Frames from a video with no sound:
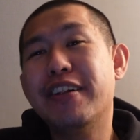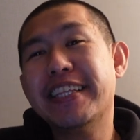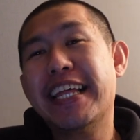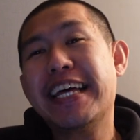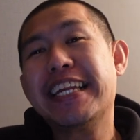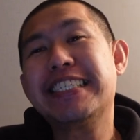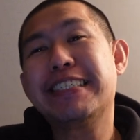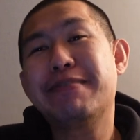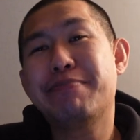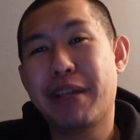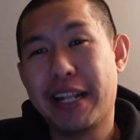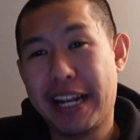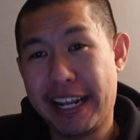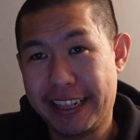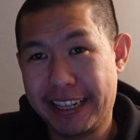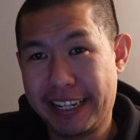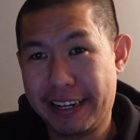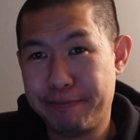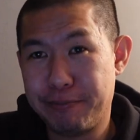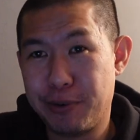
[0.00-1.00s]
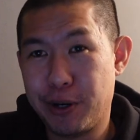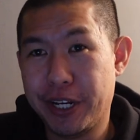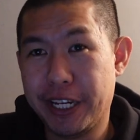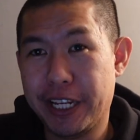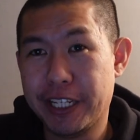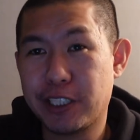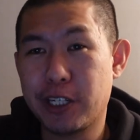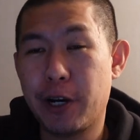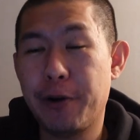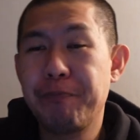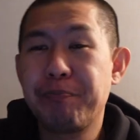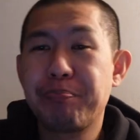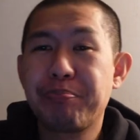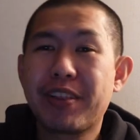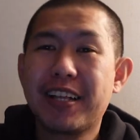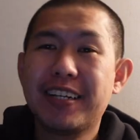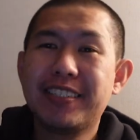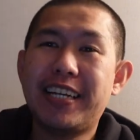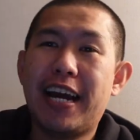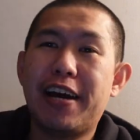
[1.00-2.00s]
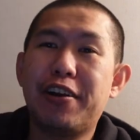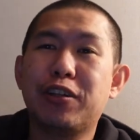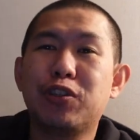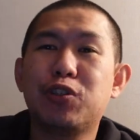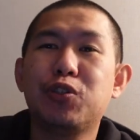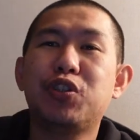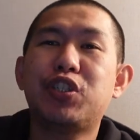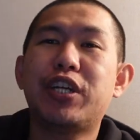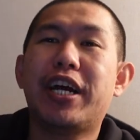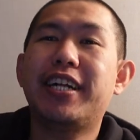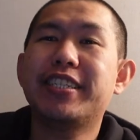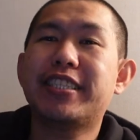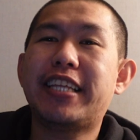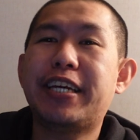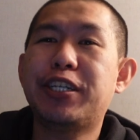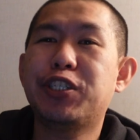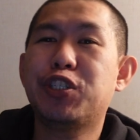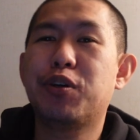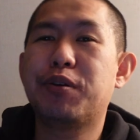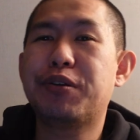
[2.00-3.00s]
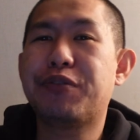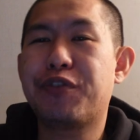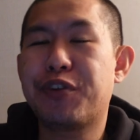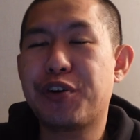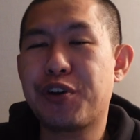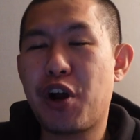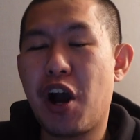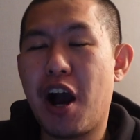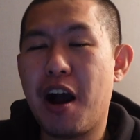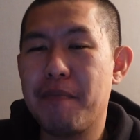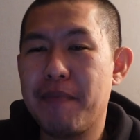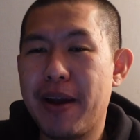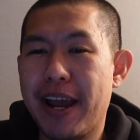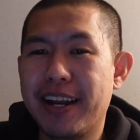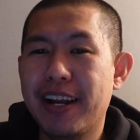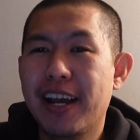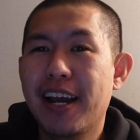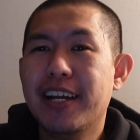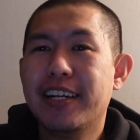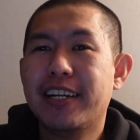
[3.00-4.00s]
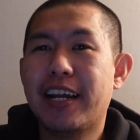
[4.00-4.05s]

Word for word: dari 9 3 pointnya so shout out to Chell thank you so much for the comment